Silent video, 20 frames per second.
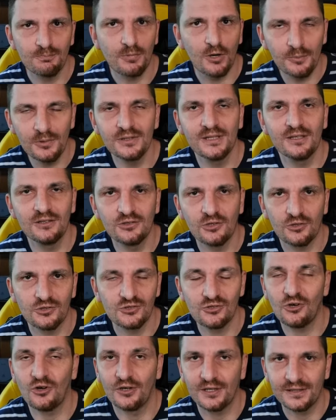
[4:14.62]
proprio dentro
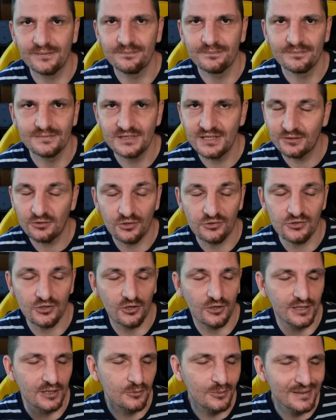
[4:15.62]
Sony, dietro
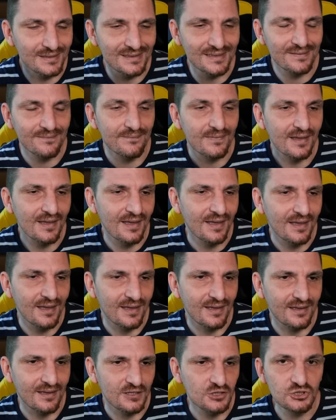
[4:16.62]
Sony, quindi
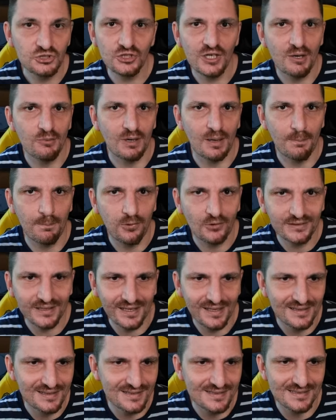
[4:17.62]
eh, c'è una
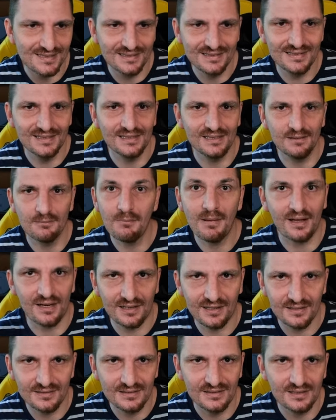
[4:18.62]
potenza di
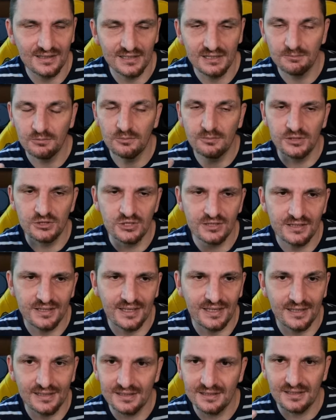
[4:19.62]
marketing, di
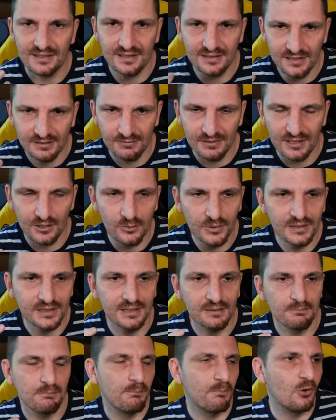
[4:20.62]
pubblicità incredibile,
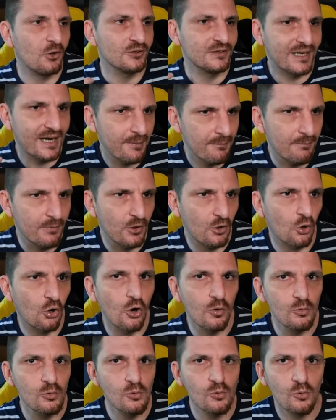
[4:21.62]
quindi potrebbero
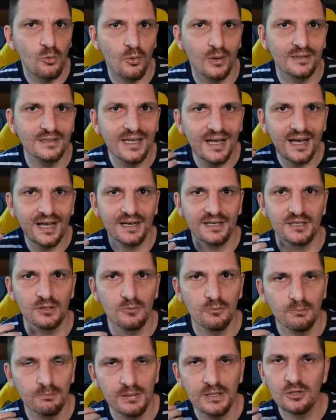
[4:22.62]
comunque dargli
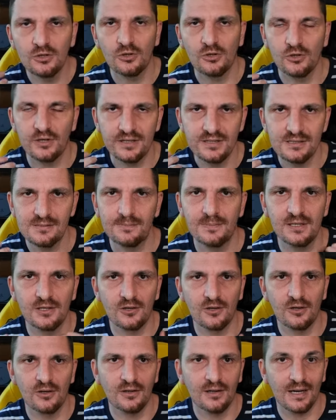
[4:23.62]
un piccolo
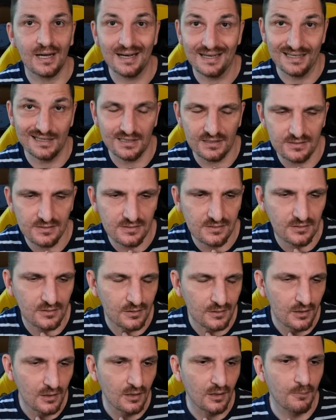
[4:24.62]
respiro
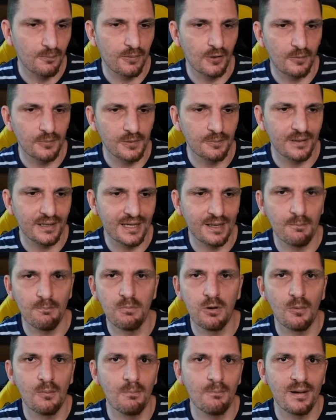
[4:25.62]
all'inizio proprio perché
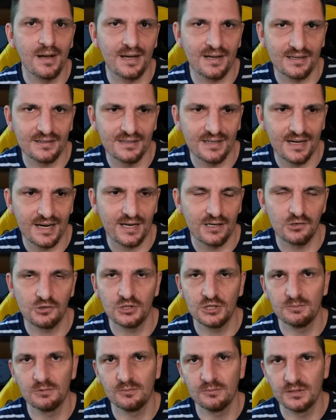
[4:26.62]
bombarderanno
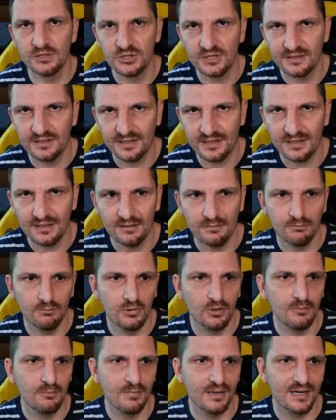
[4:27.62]
di pubblicità,
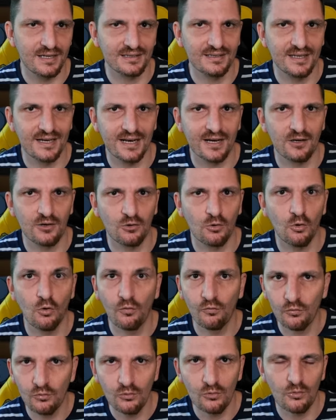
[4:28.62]
bombarderanno
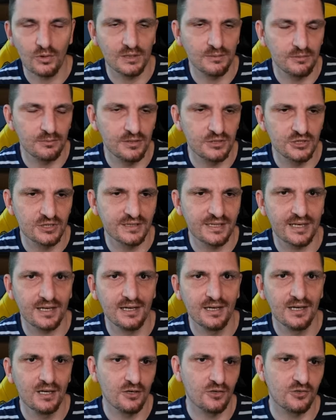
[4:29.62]
ovunque di
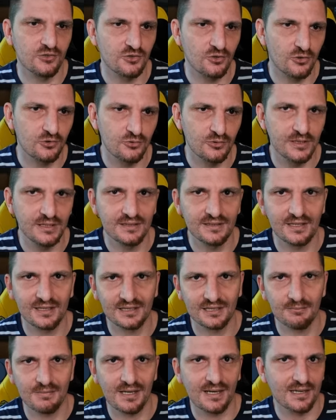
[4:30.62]
pubblicità, non solo su
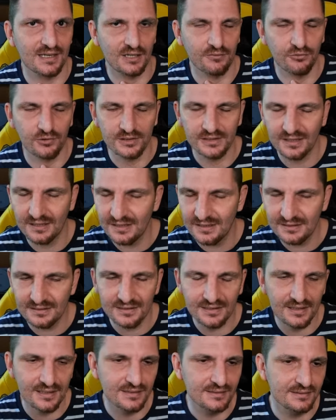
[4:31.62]
internet ma anche fuori
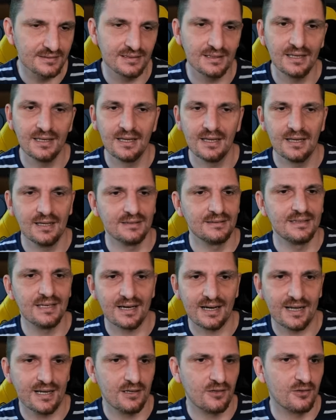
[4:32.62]
dall'internet,
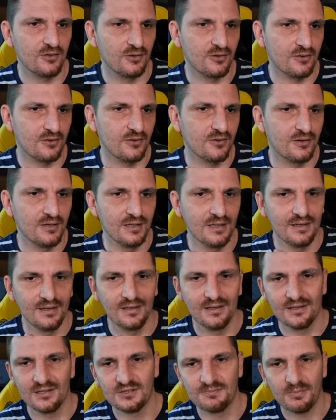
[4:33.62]
daranno
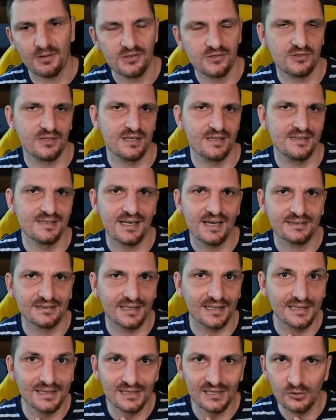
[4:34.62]
sponsorizzata
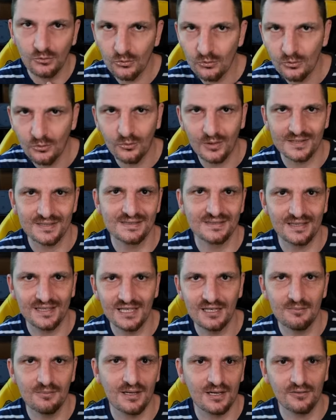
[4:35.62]
a chiunque,
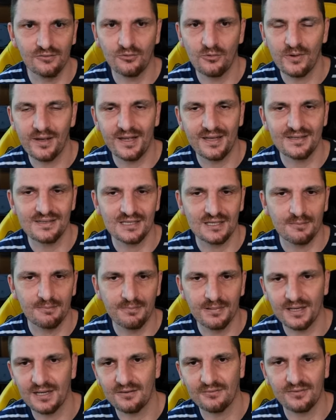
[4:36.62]
streamer, influencer,
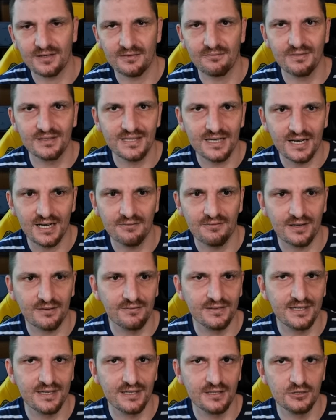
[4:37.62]
per far vedere, far
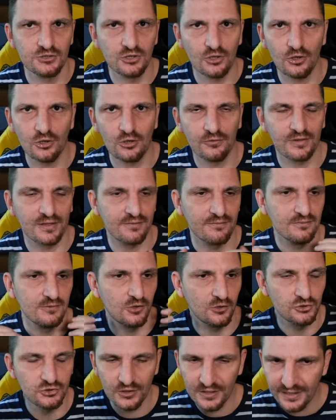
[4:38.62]
vedere il gioco,
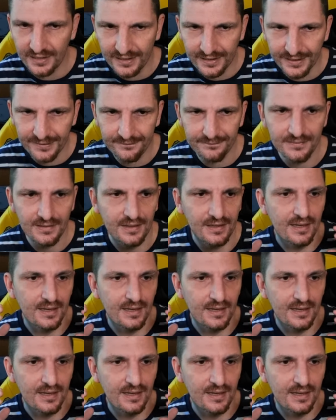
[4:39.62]
farlo giocare